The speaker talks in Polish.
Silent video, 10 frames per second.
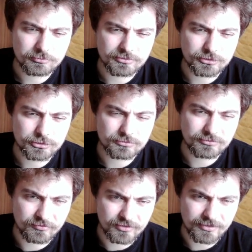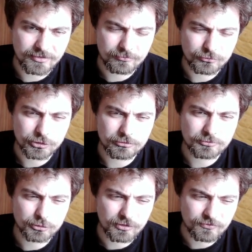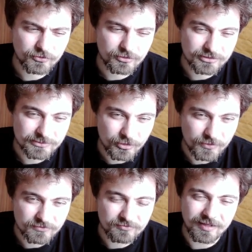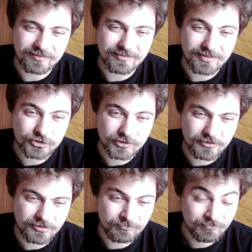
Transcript: być drewniane, musiały być łatwo rozmontowywalne. Dlaczego?